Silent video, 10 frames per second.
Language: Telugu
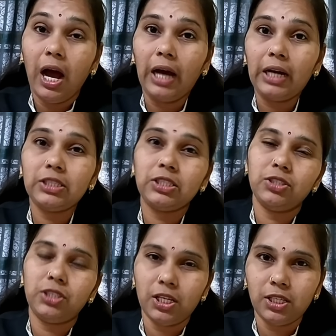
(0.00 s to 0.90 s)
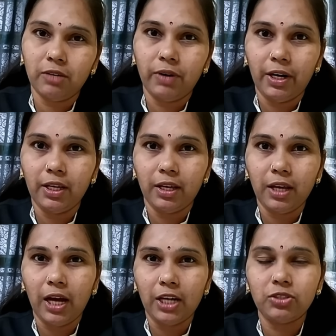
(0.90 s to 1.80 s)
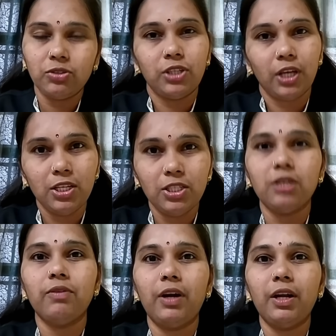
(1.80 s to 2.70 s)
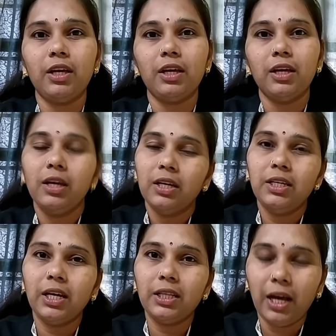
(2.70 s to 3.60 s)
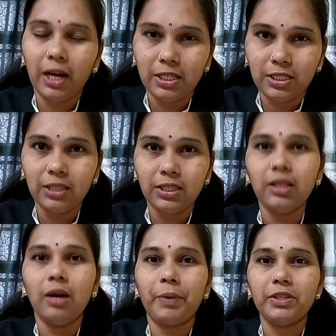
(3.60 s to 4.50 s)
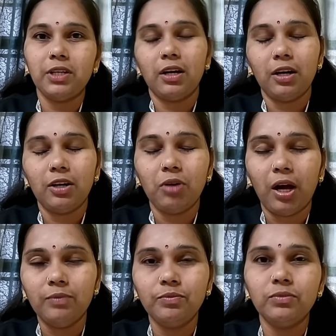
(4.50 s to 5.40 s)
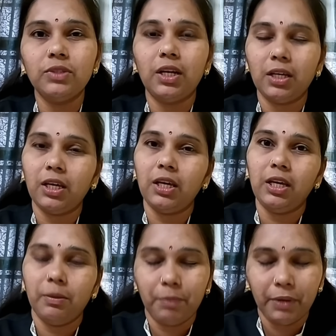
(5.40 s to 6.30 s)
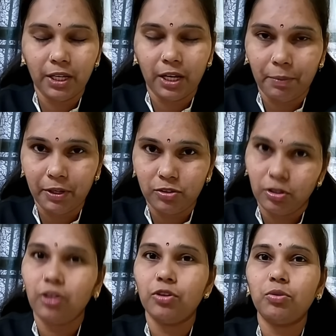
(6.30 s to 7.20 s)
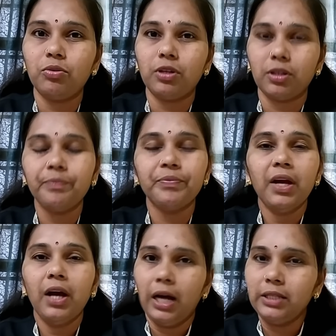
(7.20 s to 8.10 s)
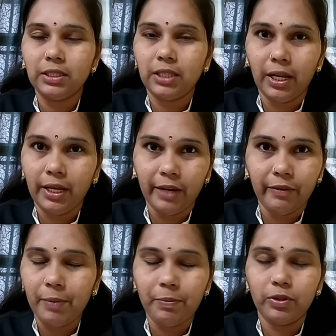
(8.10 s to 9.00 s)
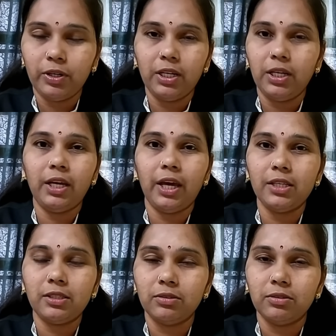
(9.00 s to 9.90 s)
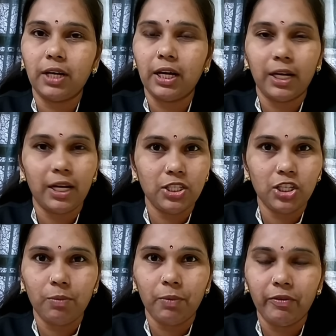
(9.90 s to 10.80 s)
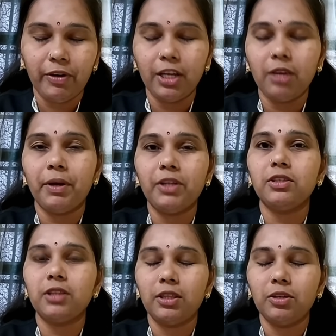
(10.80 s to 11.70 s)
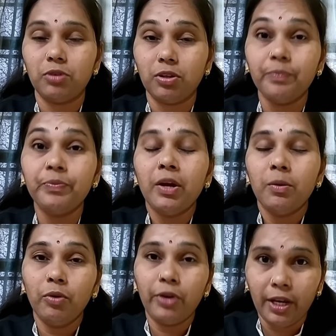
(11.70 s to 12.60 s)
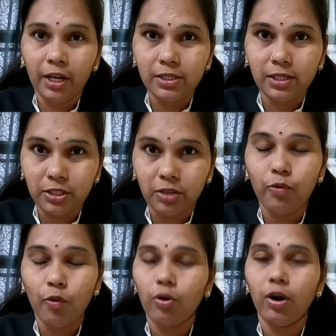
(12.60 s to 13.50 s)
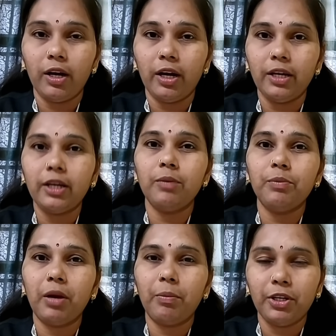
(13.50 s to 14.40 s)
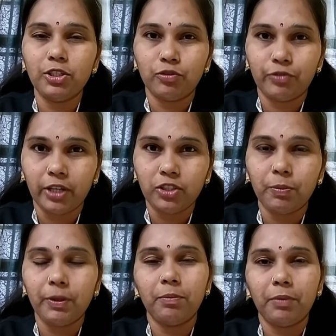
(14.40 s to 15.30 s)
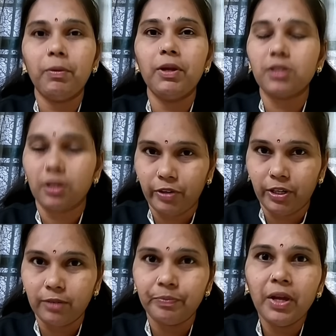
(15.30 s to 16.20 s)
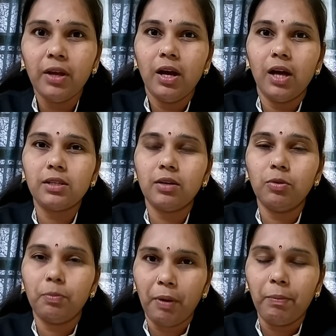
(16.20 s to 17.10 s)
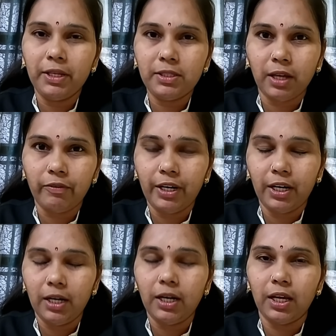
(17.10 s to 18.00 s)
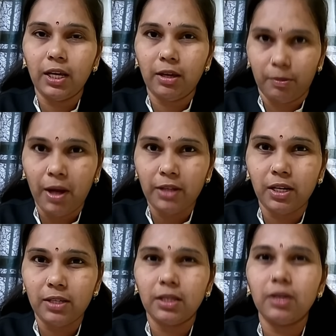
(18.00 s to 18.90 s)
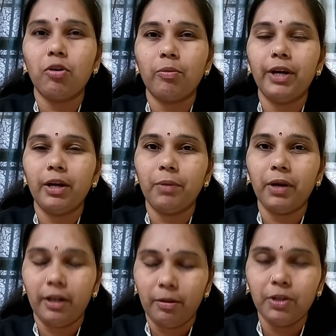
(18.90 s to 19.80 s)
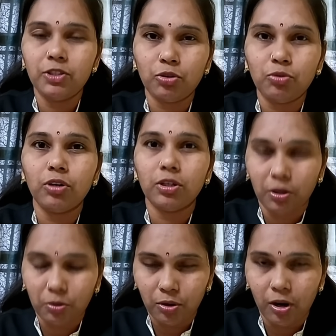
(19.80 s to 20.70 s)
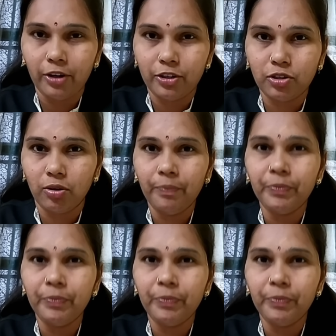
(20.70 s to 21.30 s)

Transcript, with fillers: అరెస్ట్ చేసిన వాడికి అరెస్ట్ చేయించిన వాడికి యథా రాజా తదా ప్రజ అన్నట్టు అందరికీ ఇబ్బందికర పరిస్థితులు ఎదుర్కొంటారు అంత తేలిగ్గా అయిపోదండి ఈ కేసు కథ కంచికి మనం ఇంటికి పరిస్థితి అయితే ఉండదు ముఖ్యంగా సెక్షన్ ఫోర్ నాట్ నైన్ క్రిమినల్ బ్రీచ్ ఆఫ్ ట్రస్ట్ బై ద పబ్లిక్ సర్వెంట్ అసలు పబ్లిక్ సర్వెంట్ అంటే మాకు తెలిసి గవర్నమెంట్ ఎంప్లాయ్ అండి మేము చదువుకున్న తక్కువ నాలెడ్జ్ లో